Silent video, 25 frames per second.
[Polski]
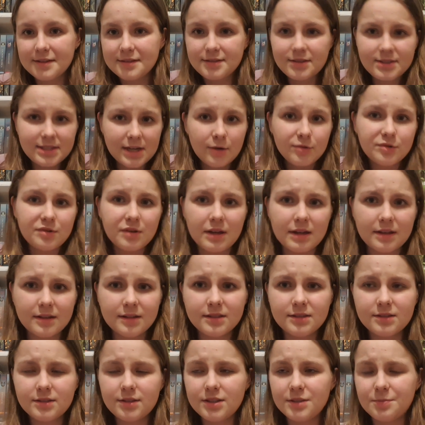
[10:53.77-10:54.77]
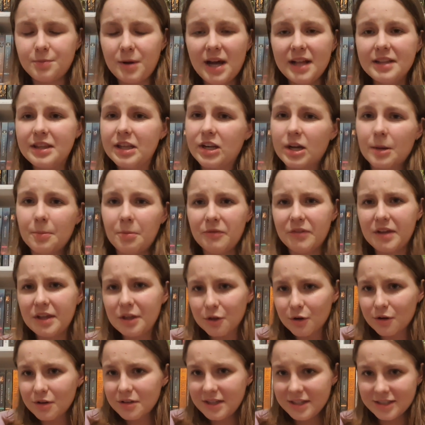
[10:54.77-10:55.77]
coś, auto, y, coś bohaterka powie
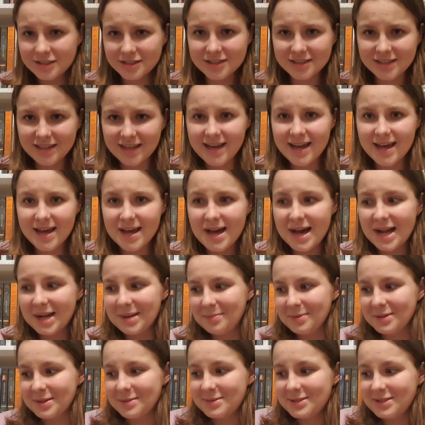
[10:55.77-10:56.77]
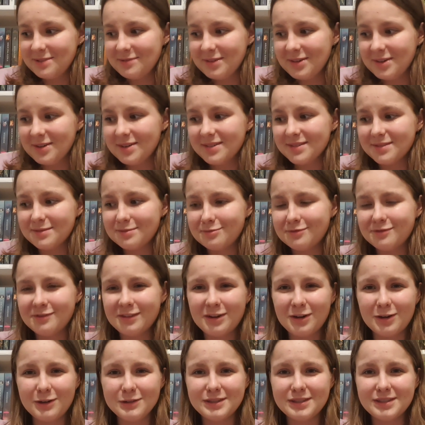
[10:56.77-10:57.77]
ironicznie, ale potem się wycho
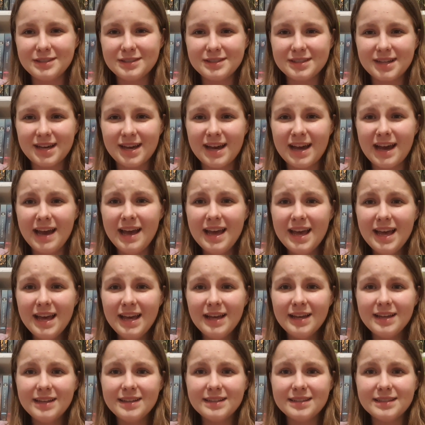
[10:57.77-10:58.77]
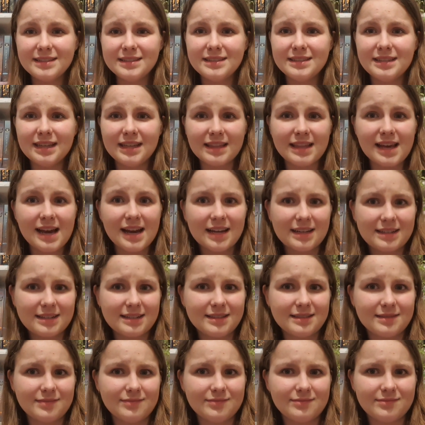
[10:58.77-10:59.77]
wychodzi, że
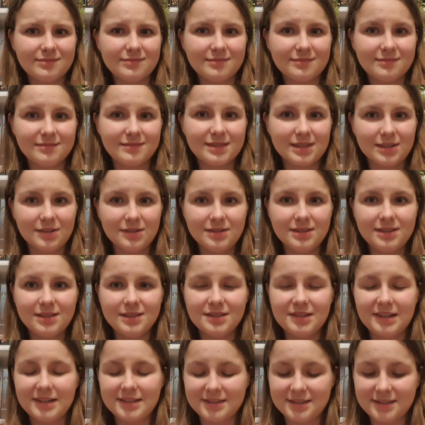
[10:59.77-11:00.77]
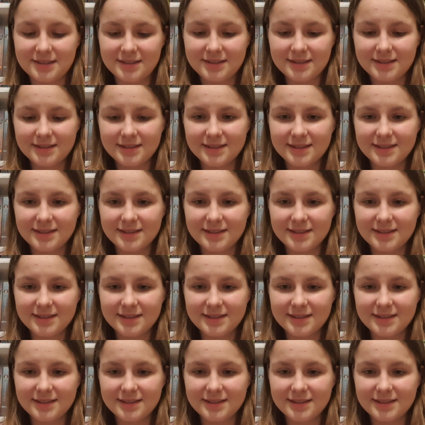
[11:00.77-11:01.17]
jednak coś jest